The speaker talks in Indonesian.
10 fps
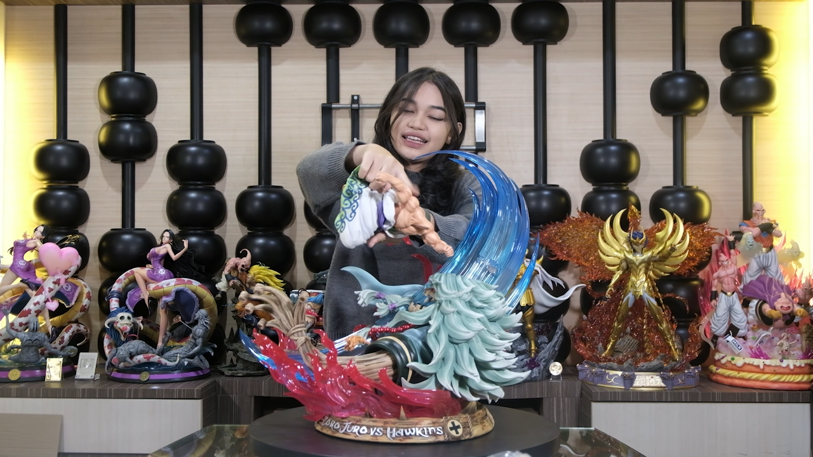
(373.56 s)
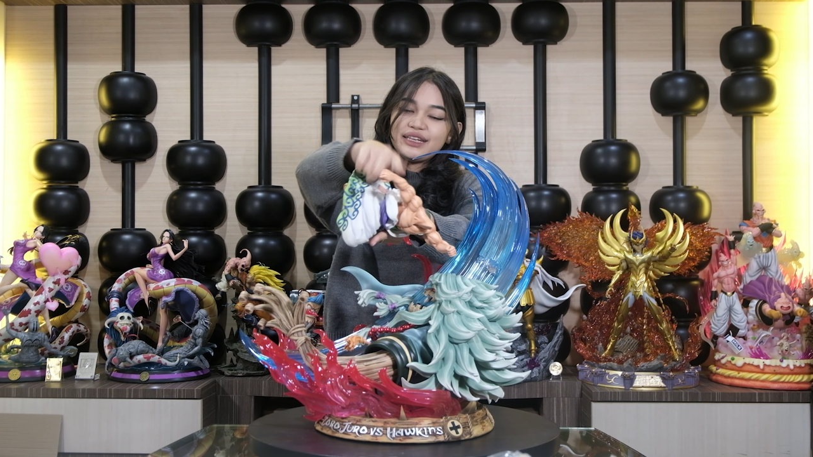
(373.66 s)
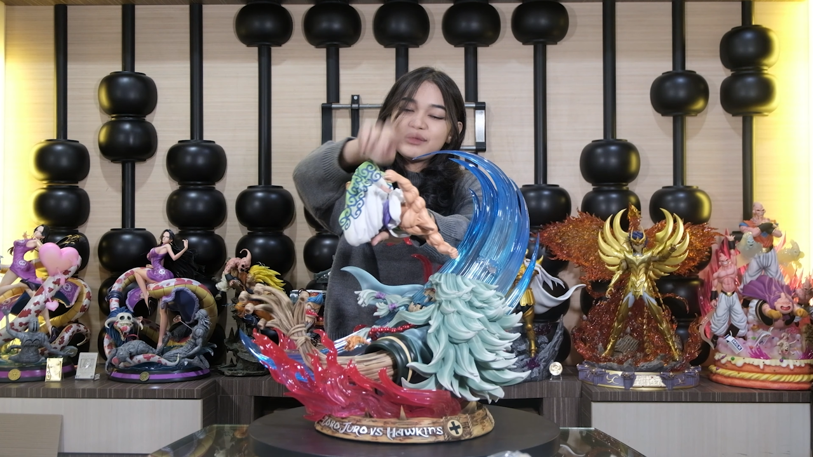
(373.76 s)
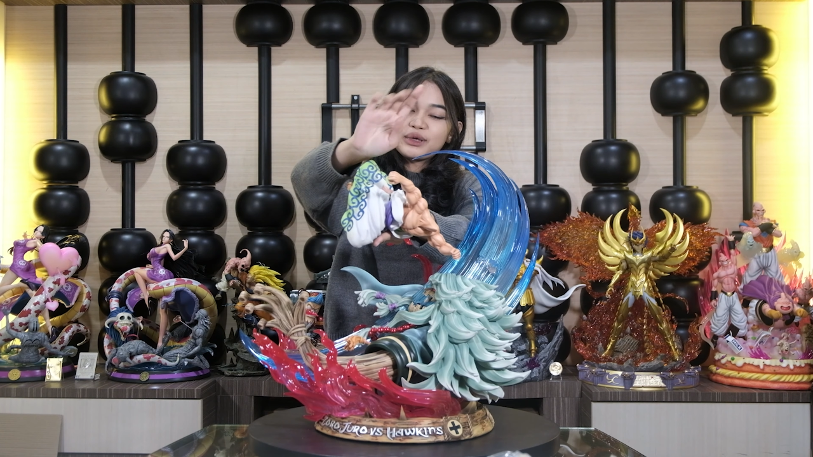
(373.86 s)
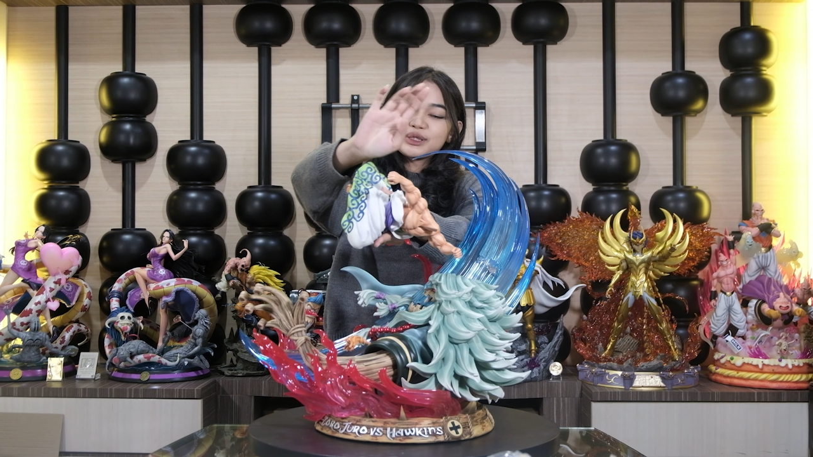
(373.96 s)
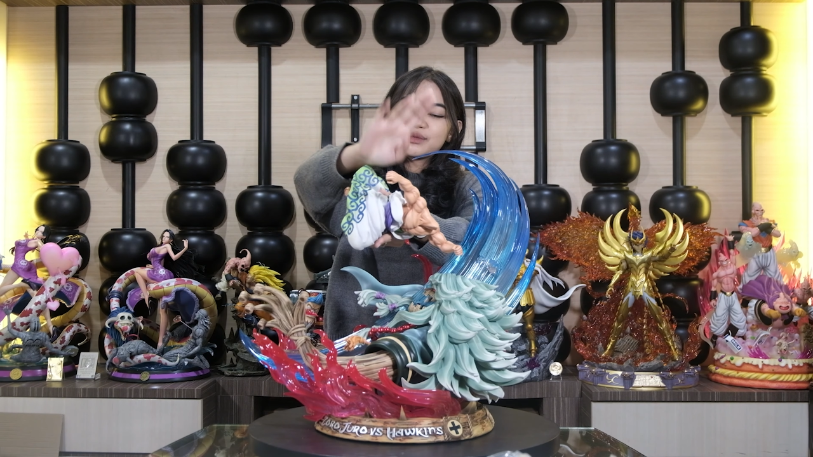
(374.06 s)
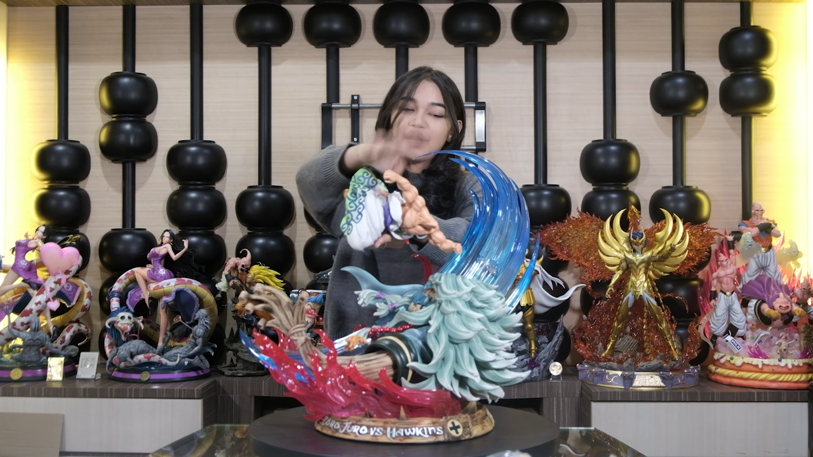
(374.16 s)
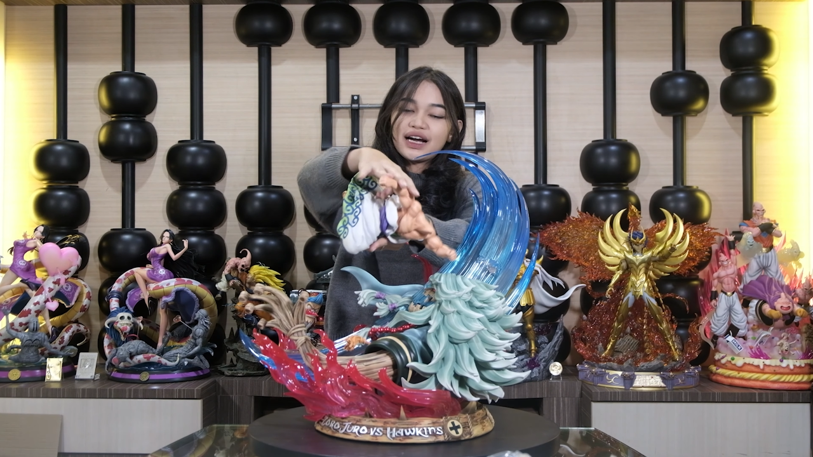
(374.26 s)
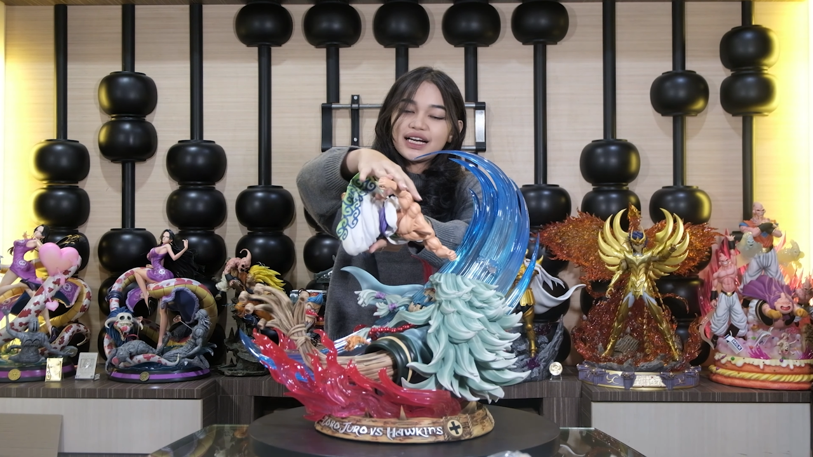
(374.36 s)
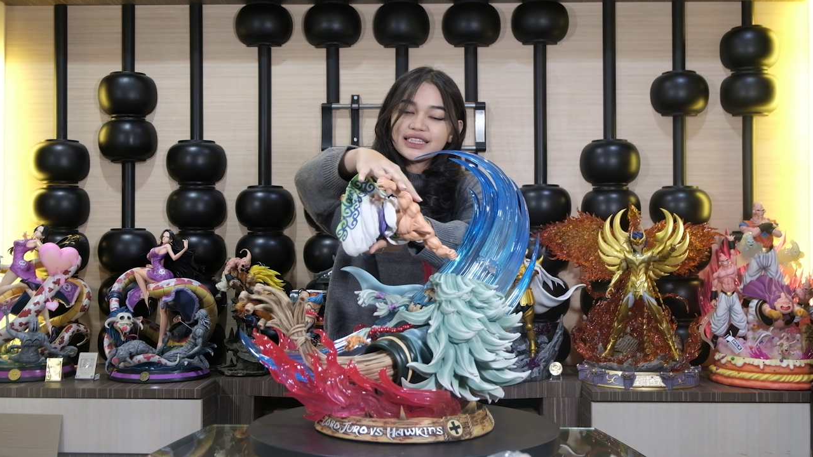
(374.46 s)
ini bagus
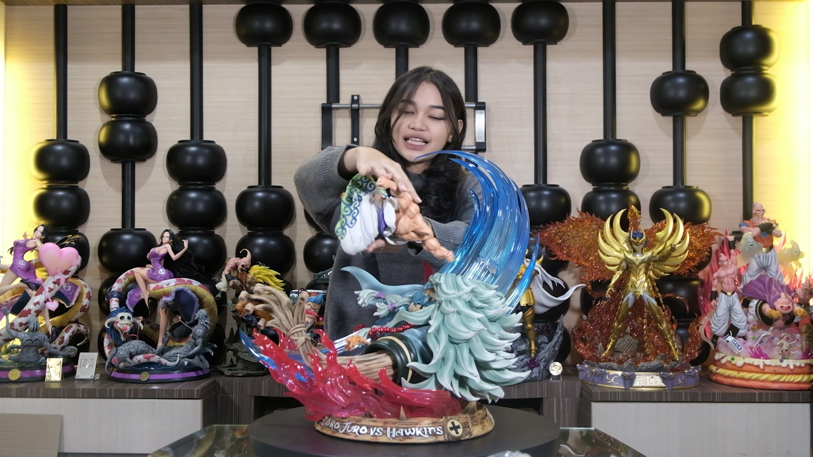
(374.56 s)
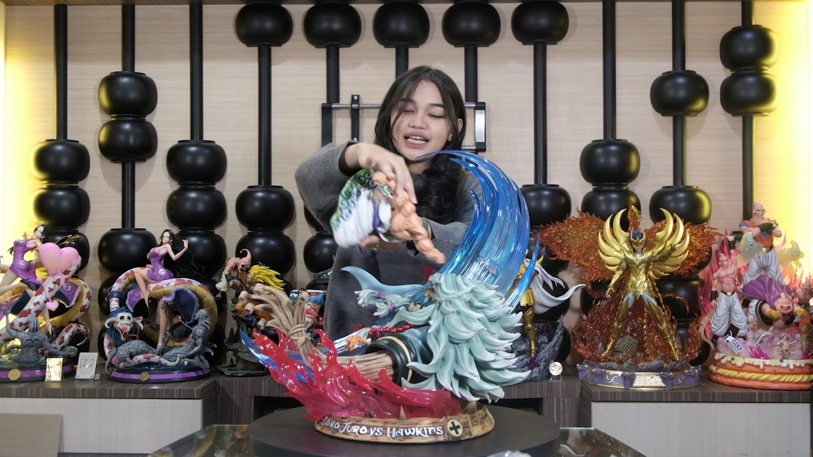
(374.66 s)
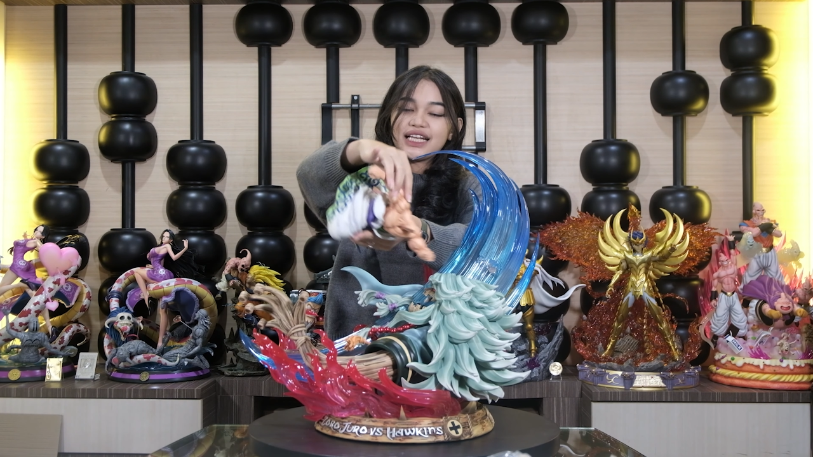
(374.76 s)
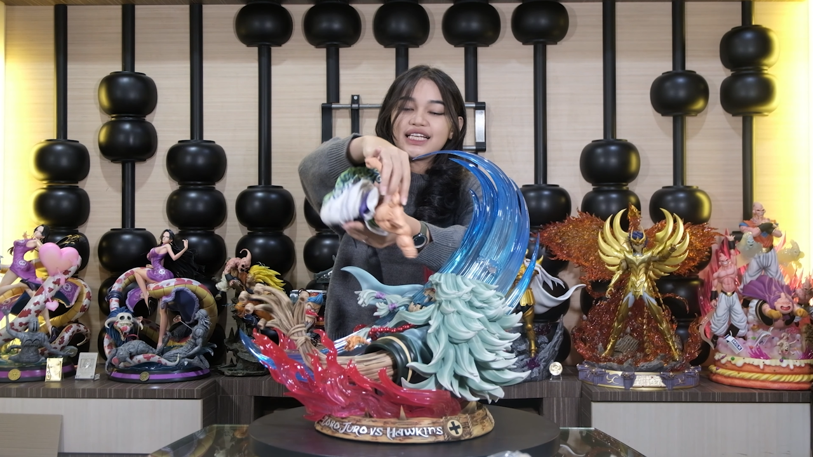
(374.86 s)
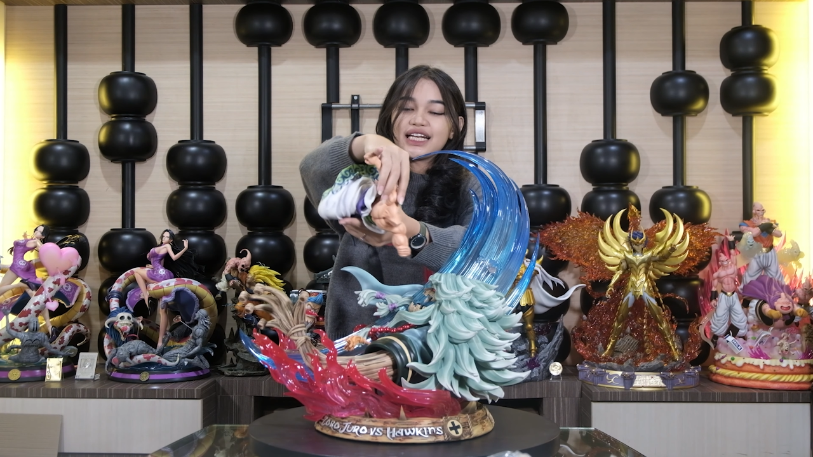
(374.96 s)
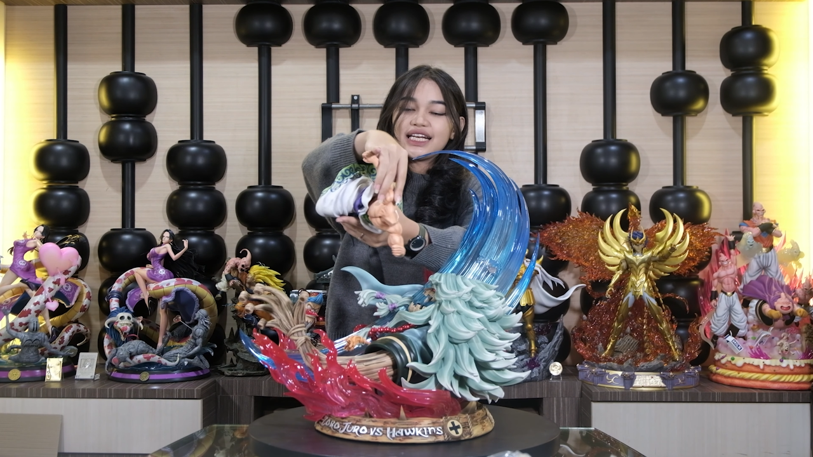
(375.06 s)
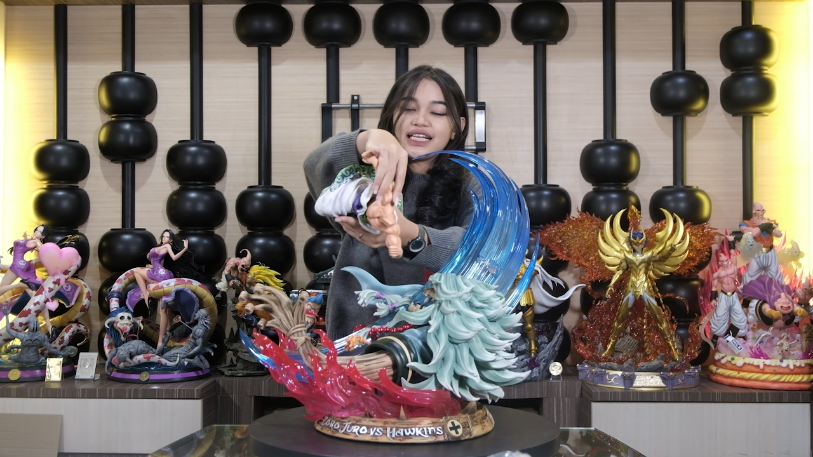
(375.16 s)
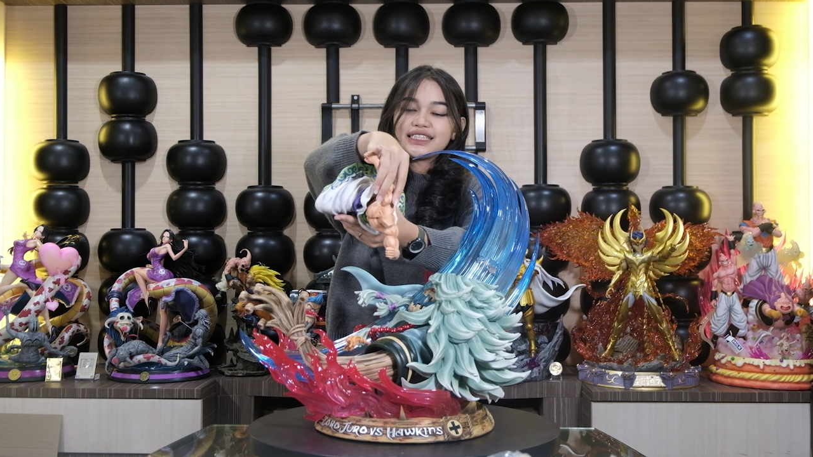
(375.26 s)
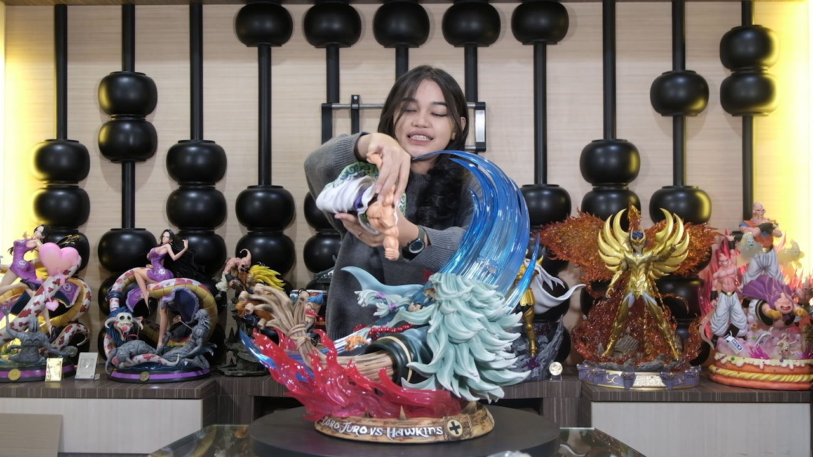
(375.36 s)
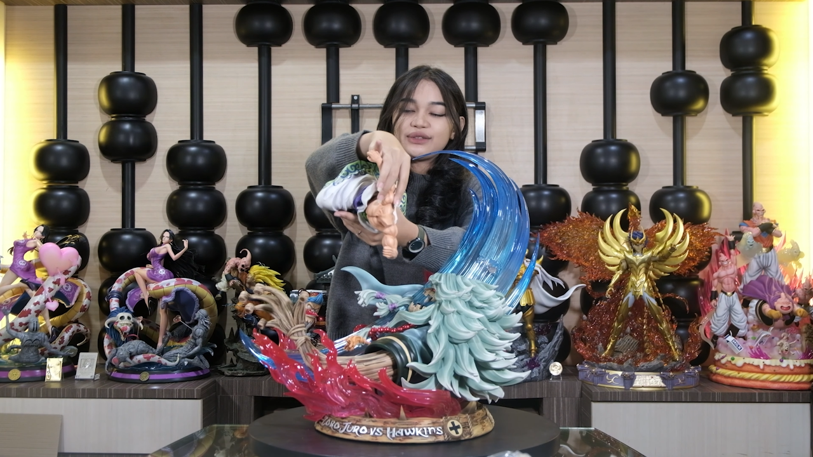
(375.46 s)
banget ada
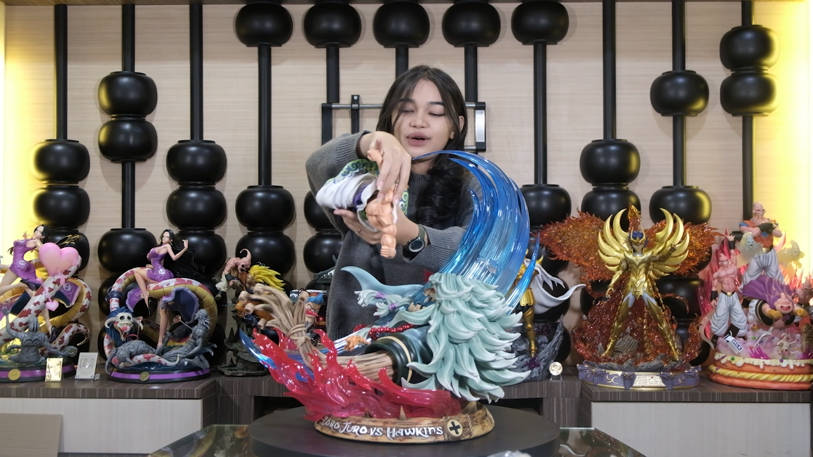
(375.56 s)
gradasi